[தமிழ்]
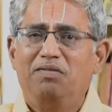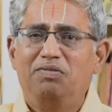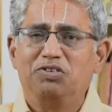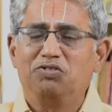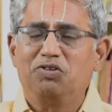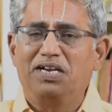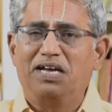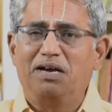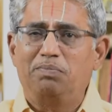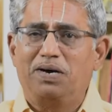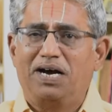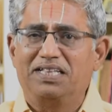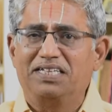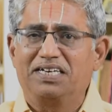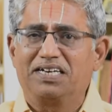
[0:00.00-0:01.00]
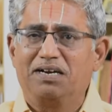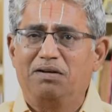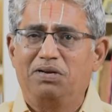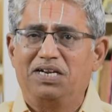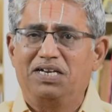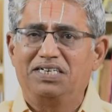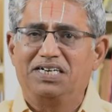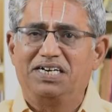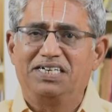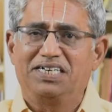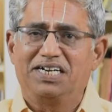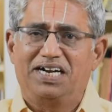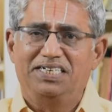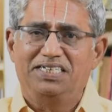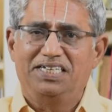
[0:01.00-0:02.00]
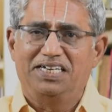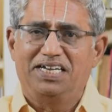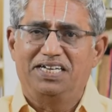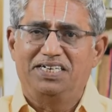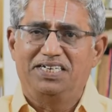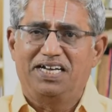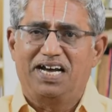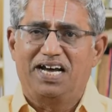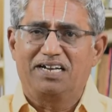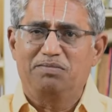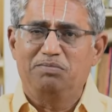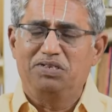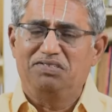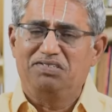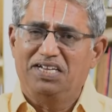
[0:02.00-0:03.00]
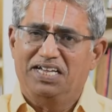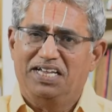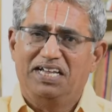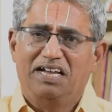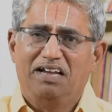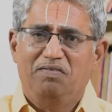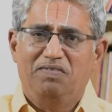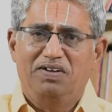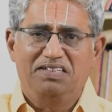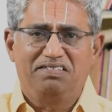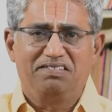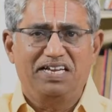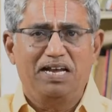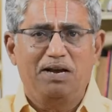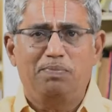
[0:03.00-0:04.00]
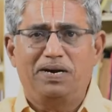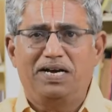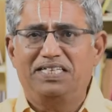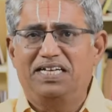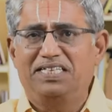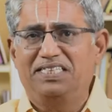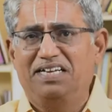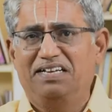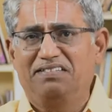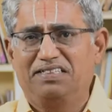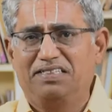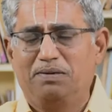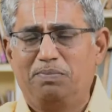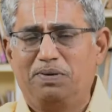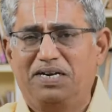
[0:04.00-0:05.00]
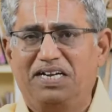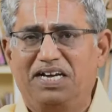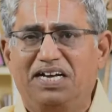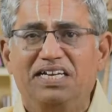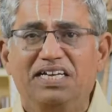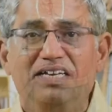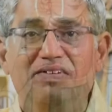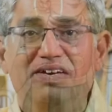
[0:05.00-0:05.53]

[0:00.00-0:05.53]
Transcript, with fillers: அவ சொன்னா பாத கமலங்கள் காணீரேன்னுட்டு ஆரம்பிச்சு வரிசையா பாதாதி கேசத்தை பாடினான்